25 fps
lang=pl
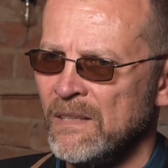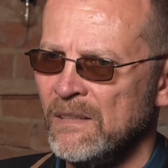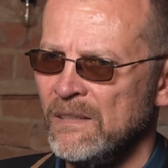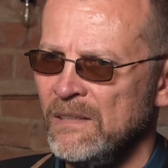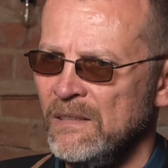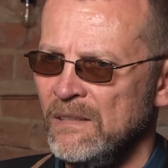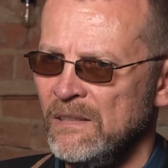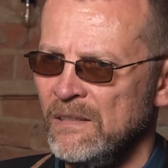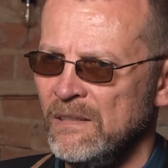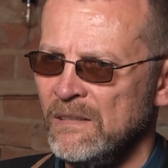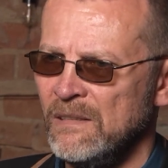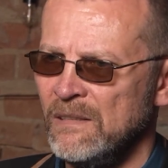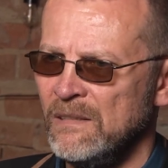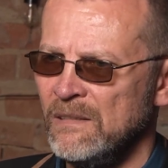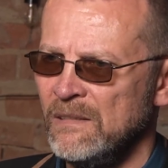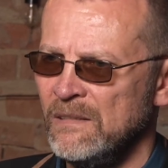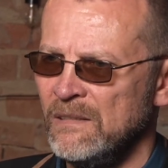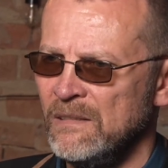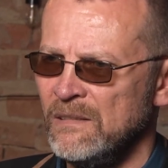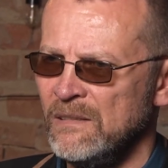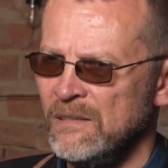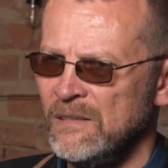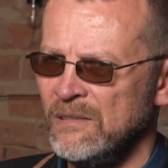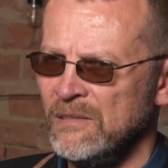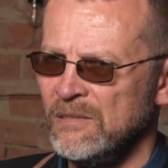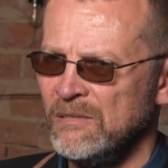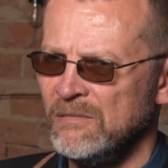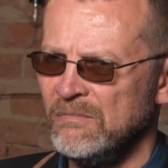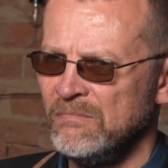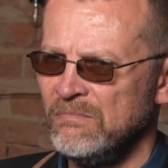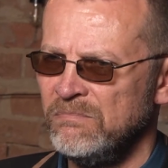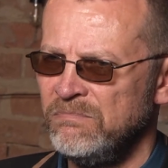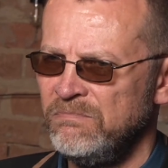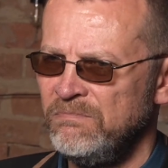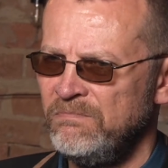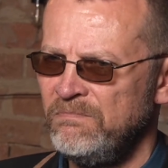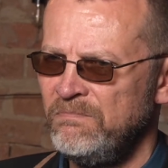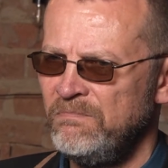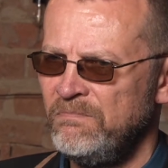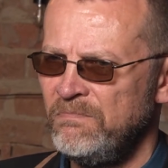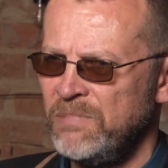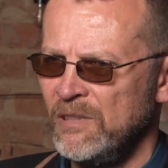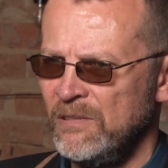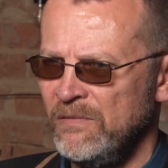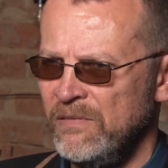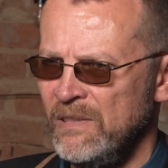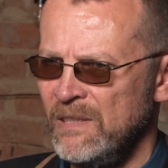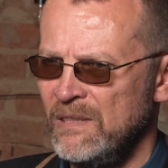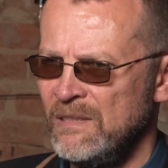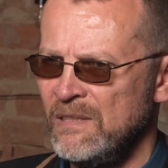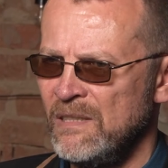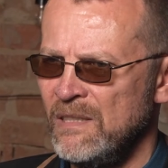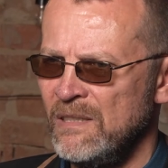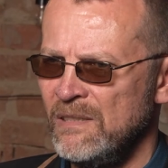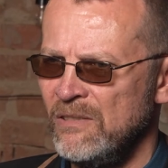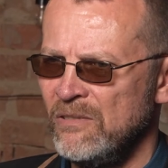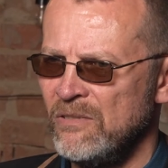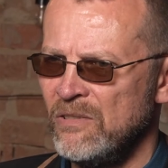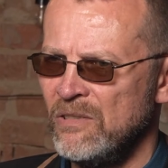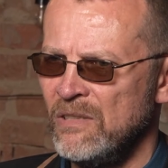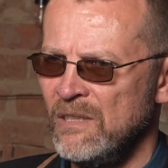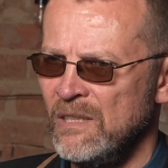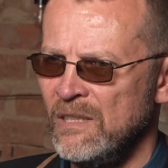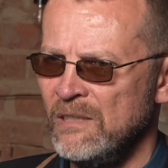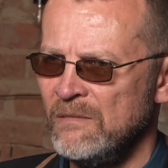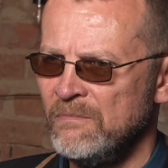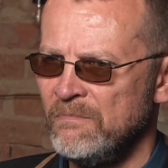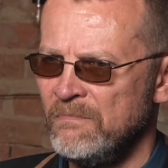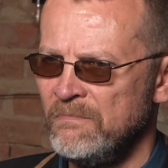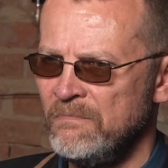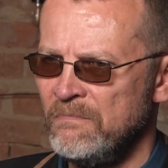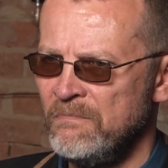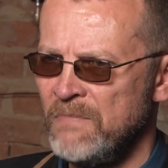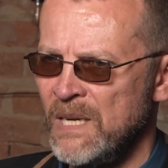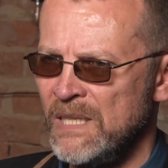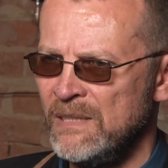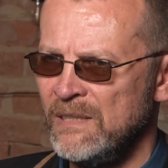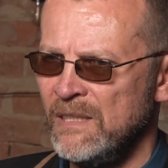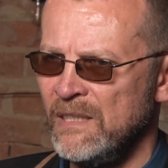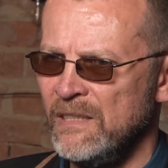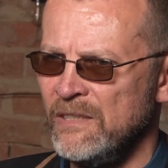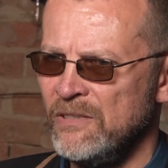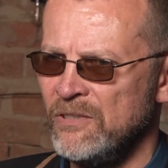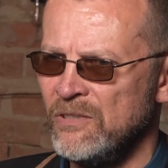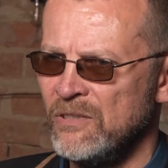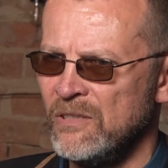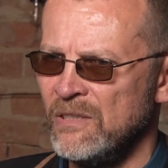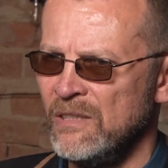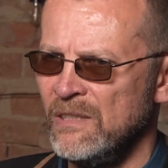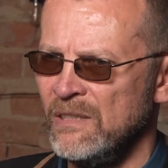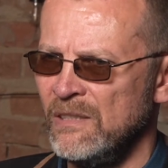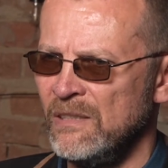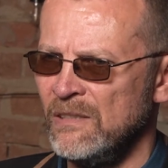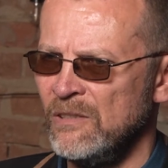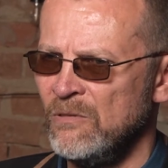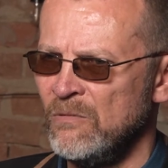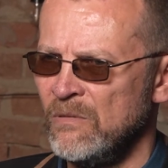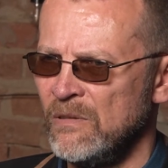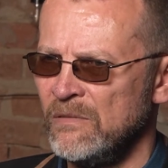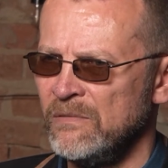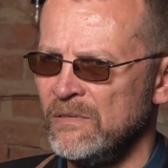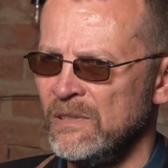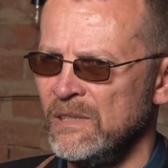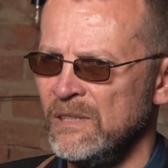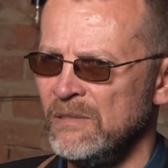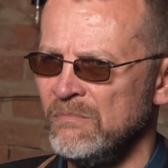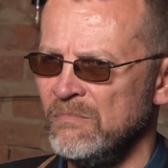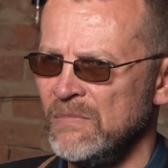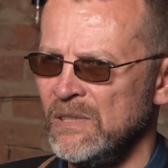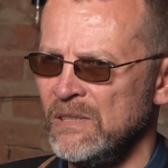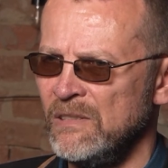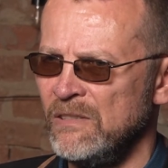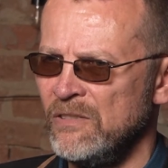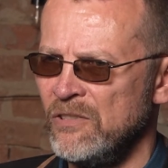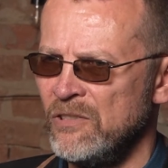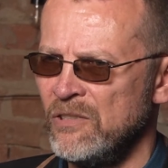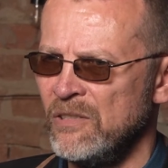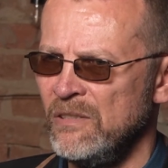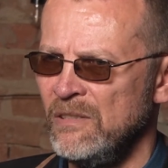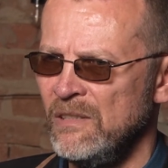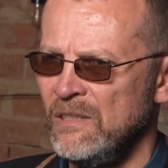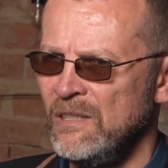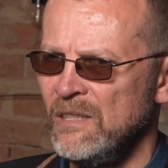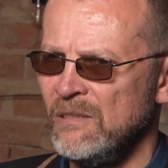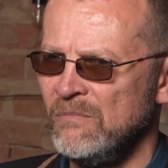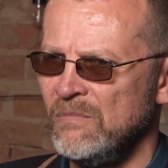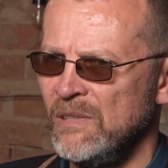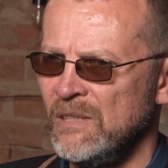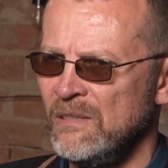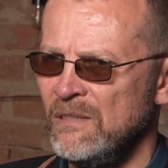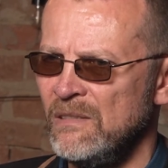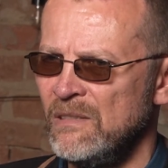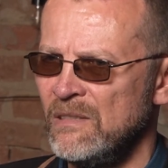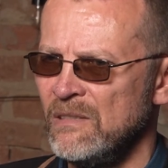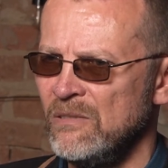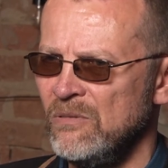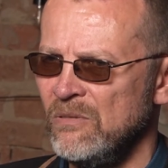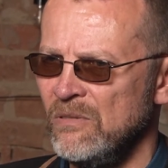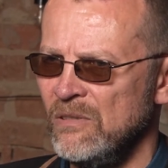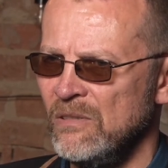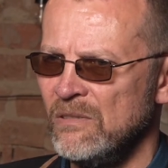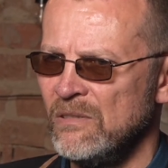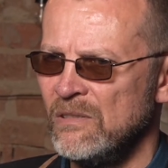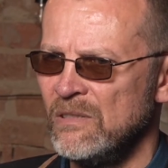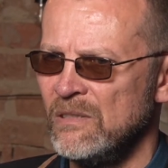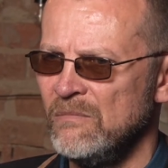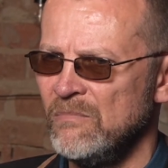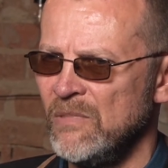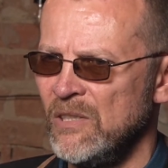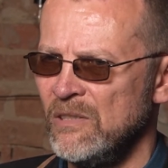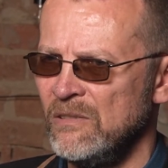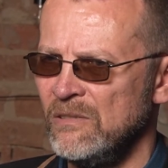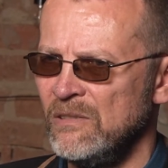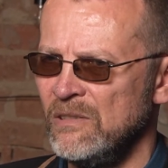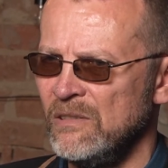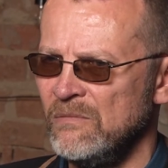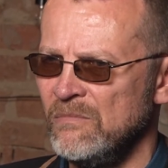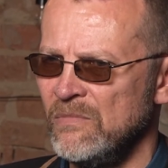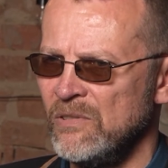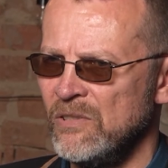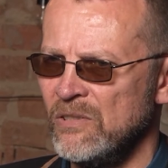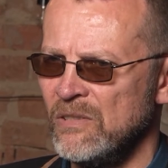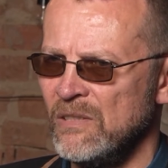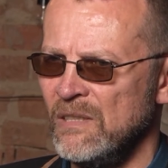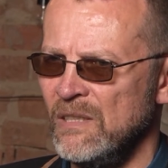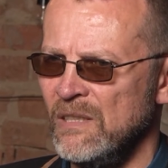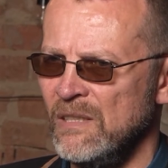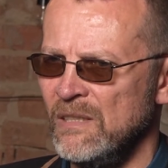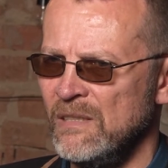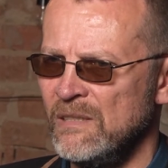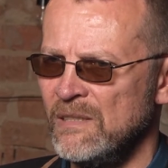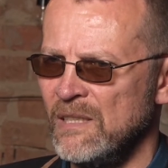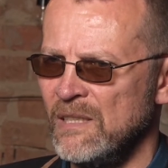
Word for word: I e, potwierdza to szereg badań, że głównym czynnikiem decydującym o tym, że